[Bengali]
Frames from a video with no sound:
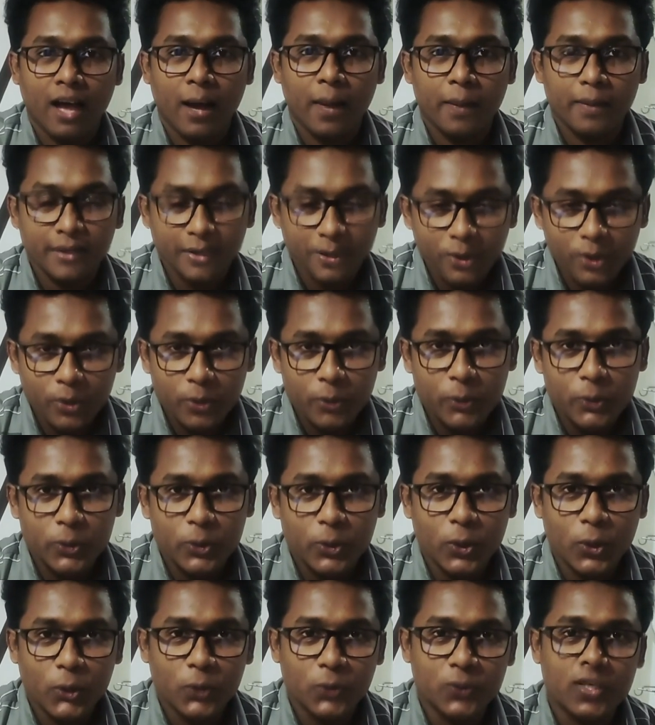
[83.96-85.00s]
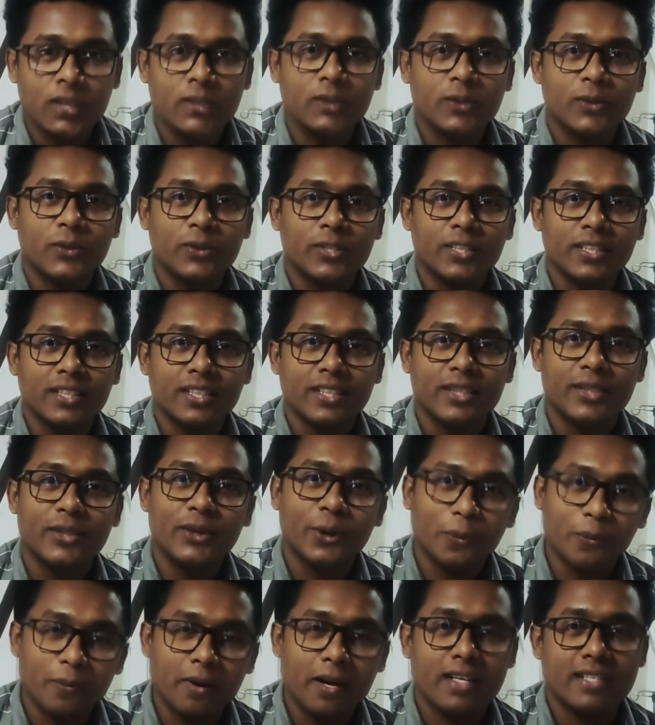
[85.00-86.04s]
আমি নিয়মিত রক্তদান করি
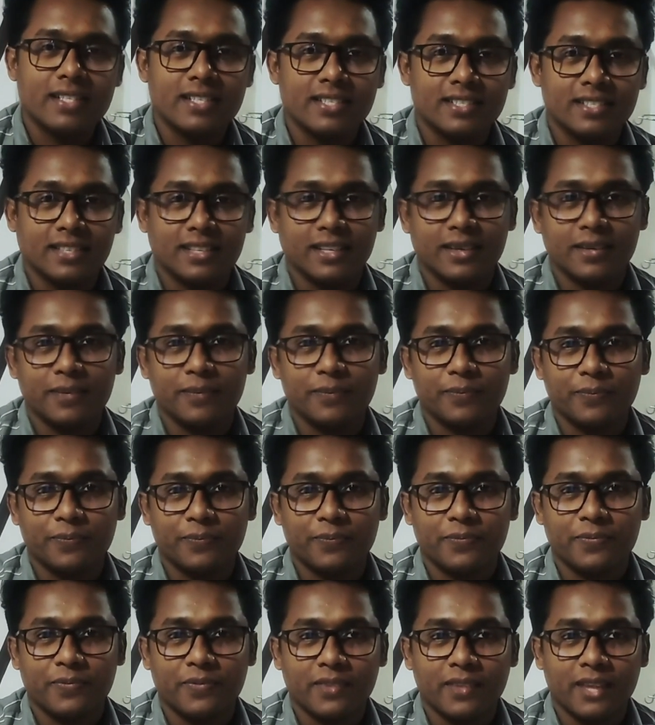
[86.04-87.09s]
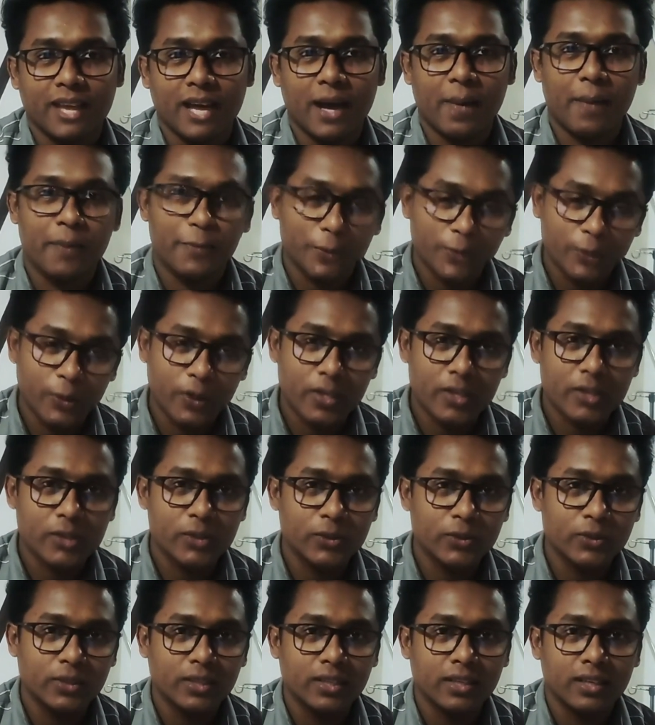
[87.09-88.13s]
হৃদম ব্লাড সেন্টারে আপনিও
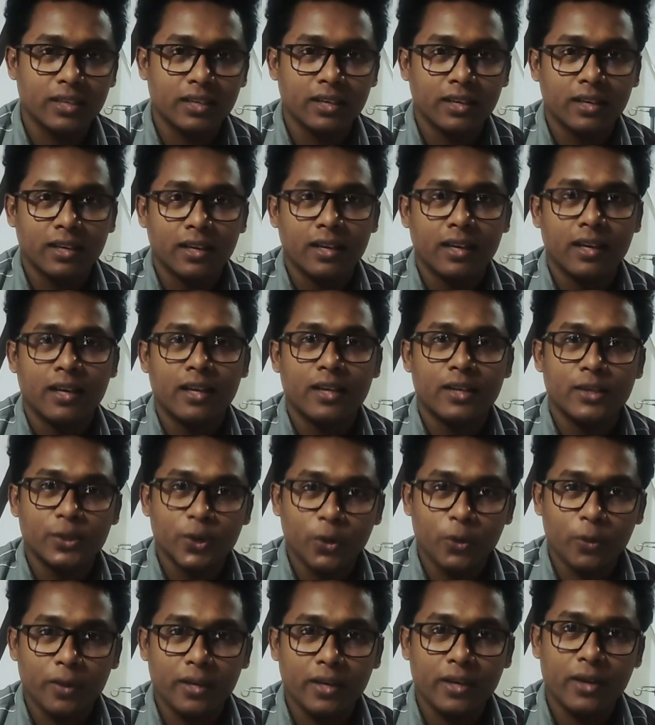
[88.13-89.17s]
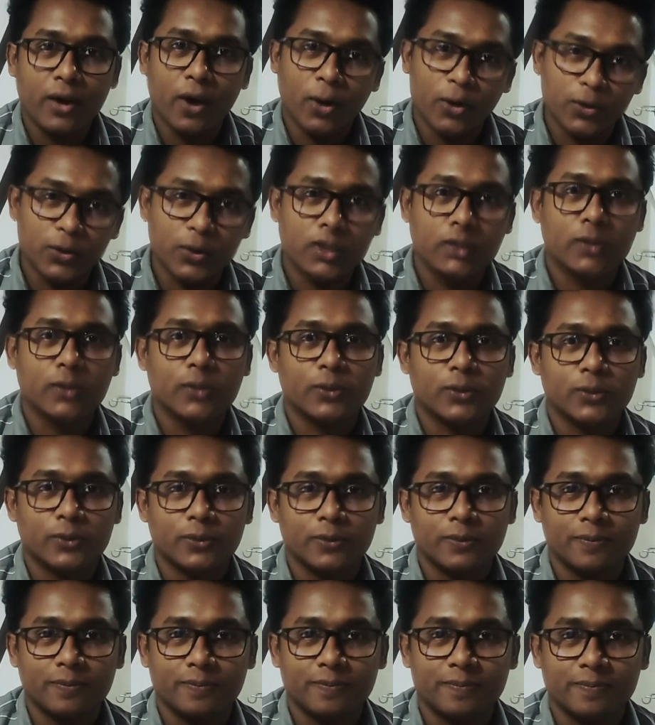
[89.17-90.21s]
আসুন হৃদমে রক্তদান
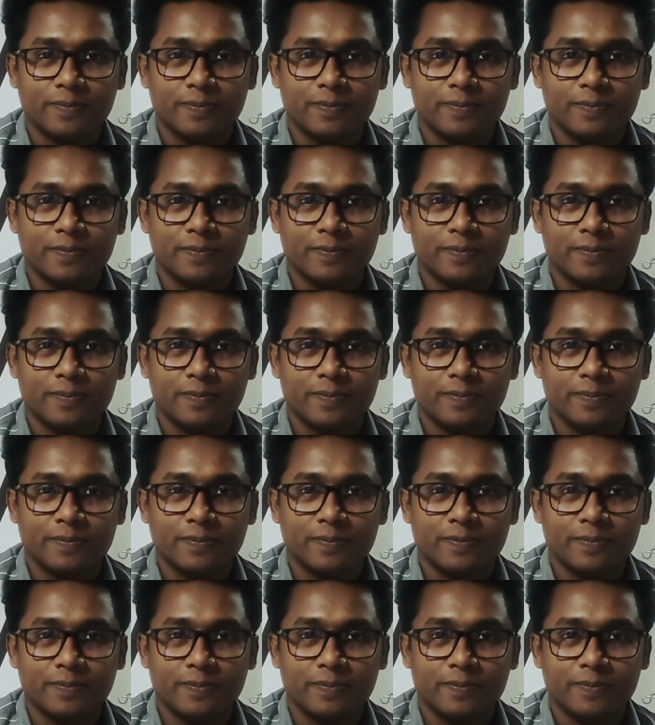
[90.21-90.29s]
করুন